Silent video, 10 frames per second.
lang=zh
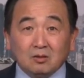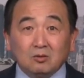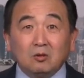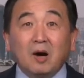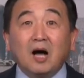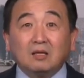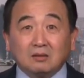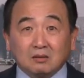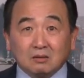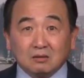对吧？
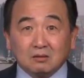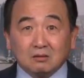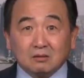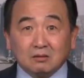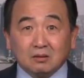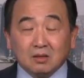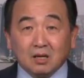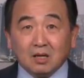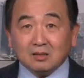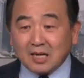
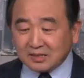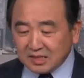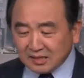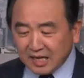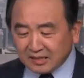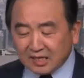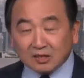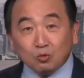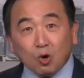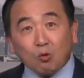在今天的
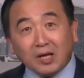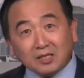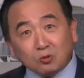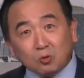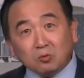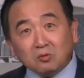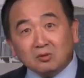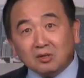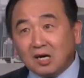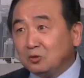很多环境中。
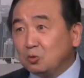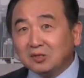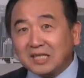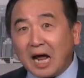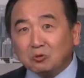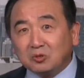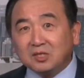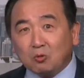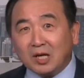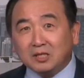很多大陆人
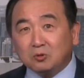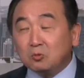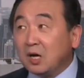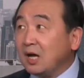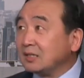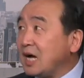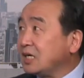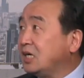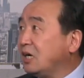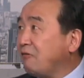的环境中，他
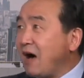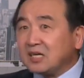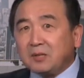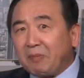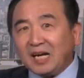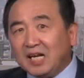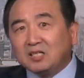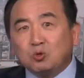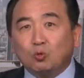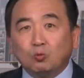渴望着被
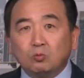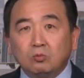凌辱。